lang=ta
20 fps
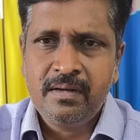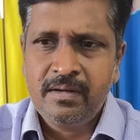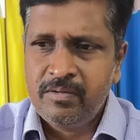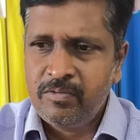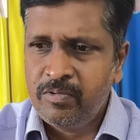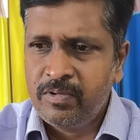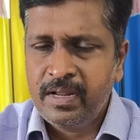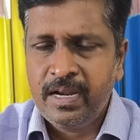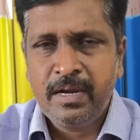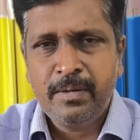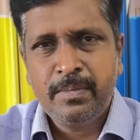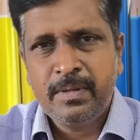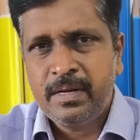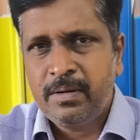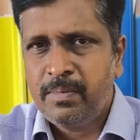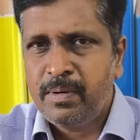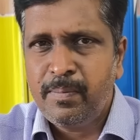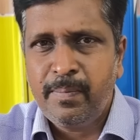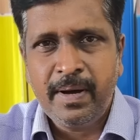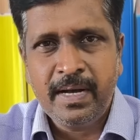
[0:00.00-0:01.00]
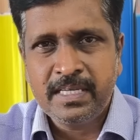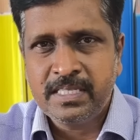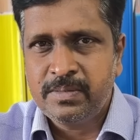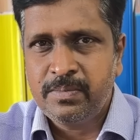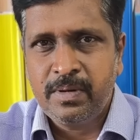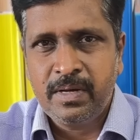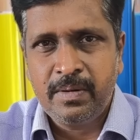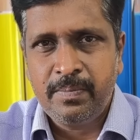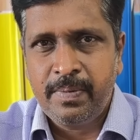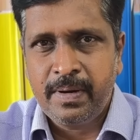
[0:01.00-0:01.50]
உக்ரைன் மீது ரொம்ப
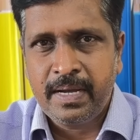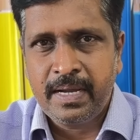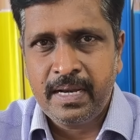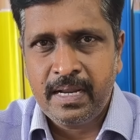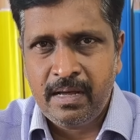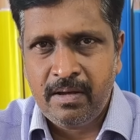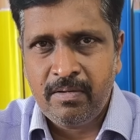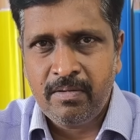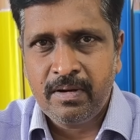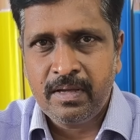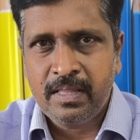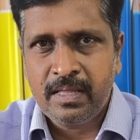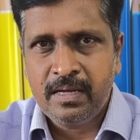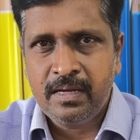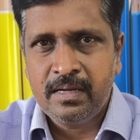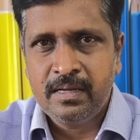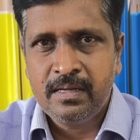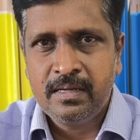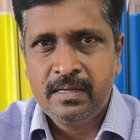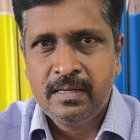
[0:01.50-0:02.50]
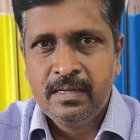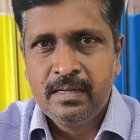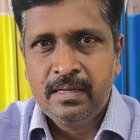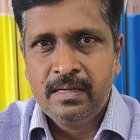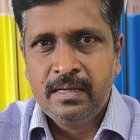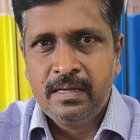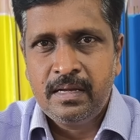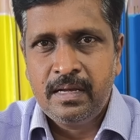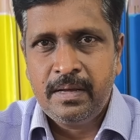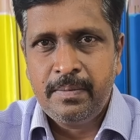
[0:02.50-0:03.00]
பாசமாக இருப்பாங்க ஏன்னா அவங்க தான்
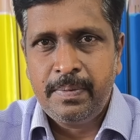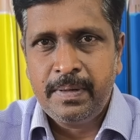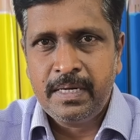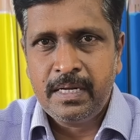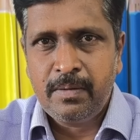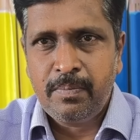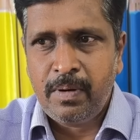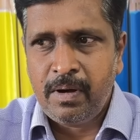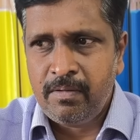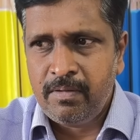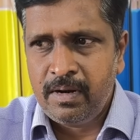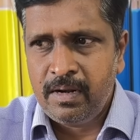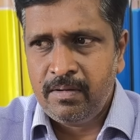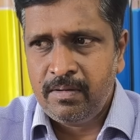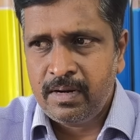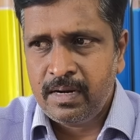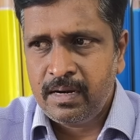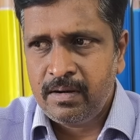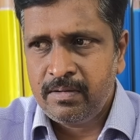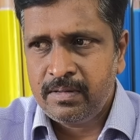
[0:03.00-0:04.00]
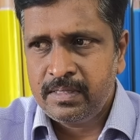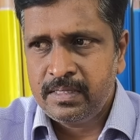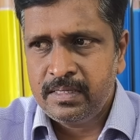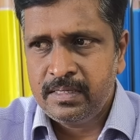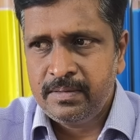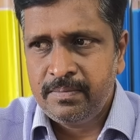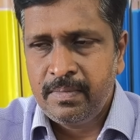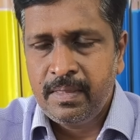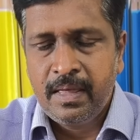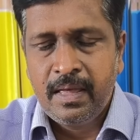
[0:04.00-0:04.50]
பெட்டர் பவல் அவர்கள் வந்து
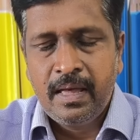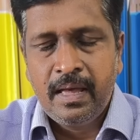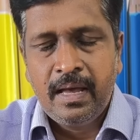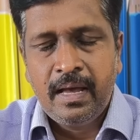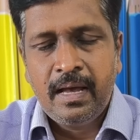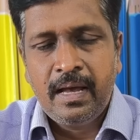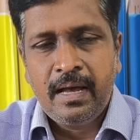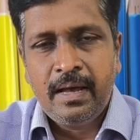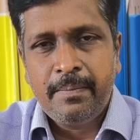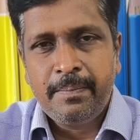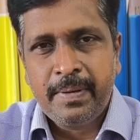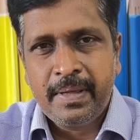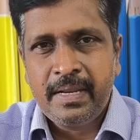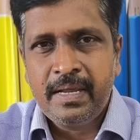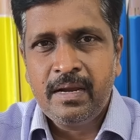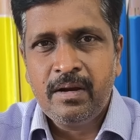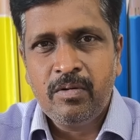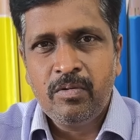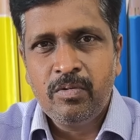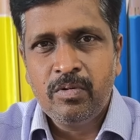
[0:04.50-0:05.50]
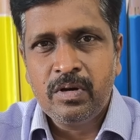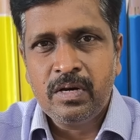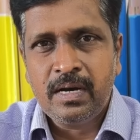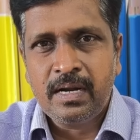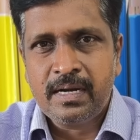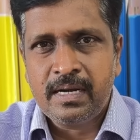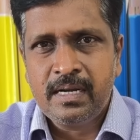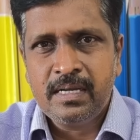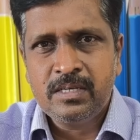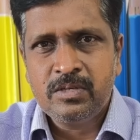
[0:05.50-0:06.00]
பெரிய அளவுக்கு
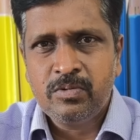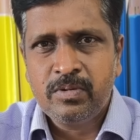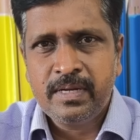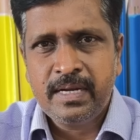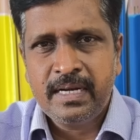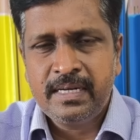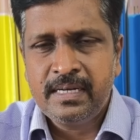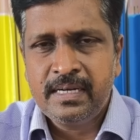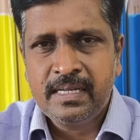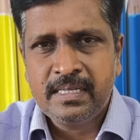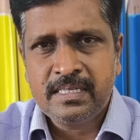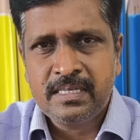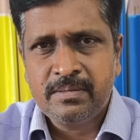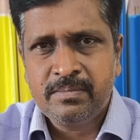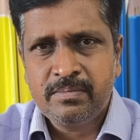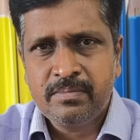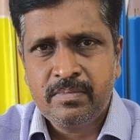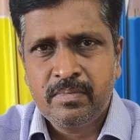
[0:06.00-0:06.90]
அட்லீஸ்ட் ஒரு எட்டு லட்சம்